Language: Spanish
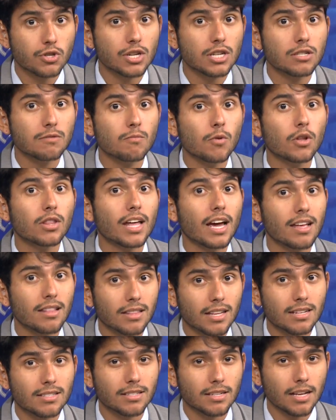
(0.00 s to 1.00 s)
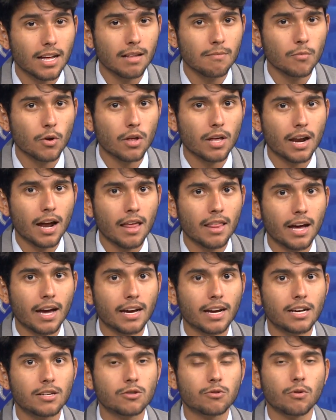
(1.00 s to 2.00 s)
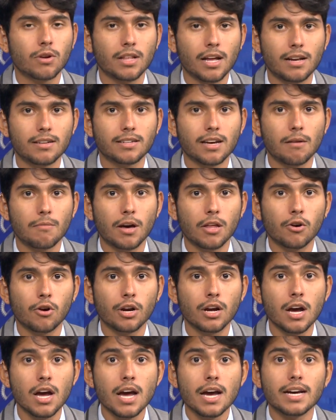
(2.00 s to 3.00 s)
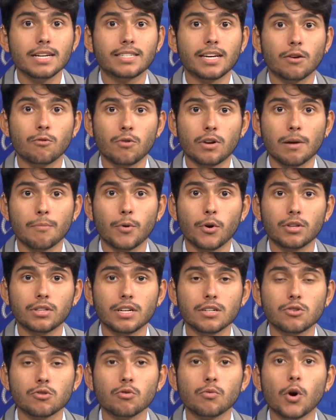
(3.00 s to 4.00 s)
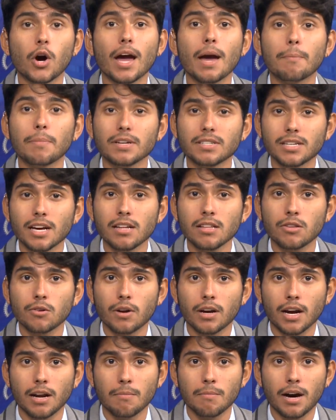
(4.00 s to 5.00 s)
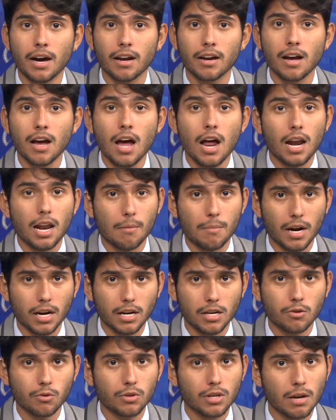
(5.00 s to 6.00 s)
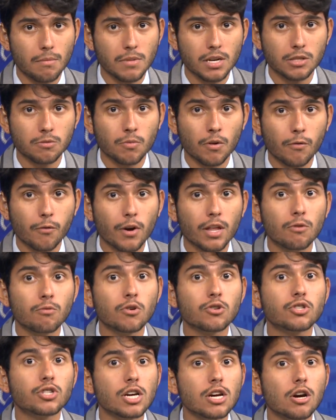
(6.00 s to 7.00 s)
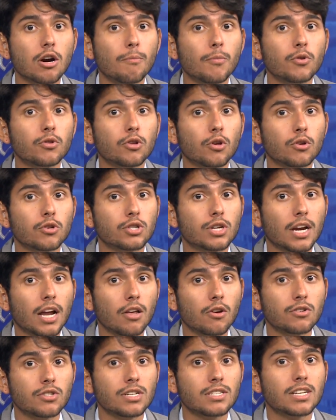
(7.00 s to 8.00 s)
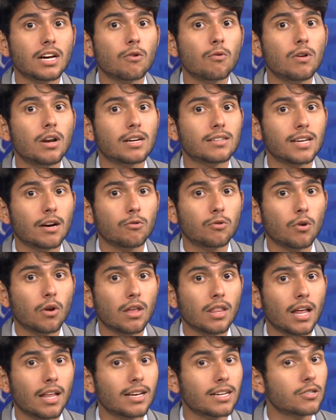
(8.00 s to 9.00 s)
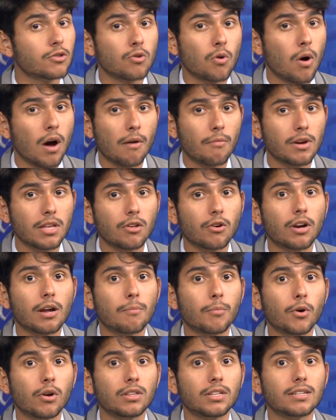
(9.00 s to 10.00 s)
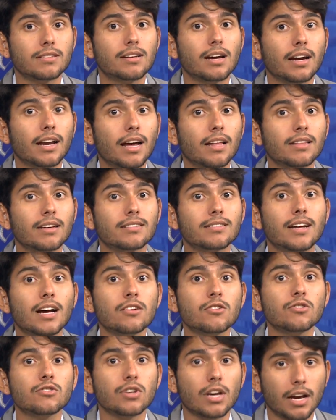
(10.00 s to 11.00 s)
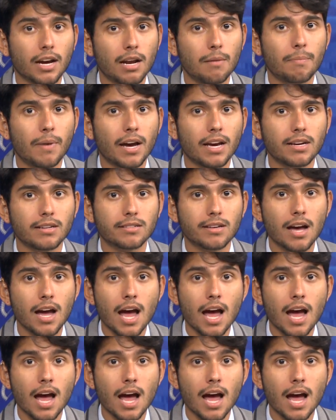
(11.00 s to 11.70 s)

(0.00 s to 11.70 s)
sismo de intensidad moderada en el sur del Salvador y según reportes tuvo epicentro en el mar. La magnitud del mismo fue de unos 5.2 grados y según las autoridades no ha habido reportes de grandes daños en el país.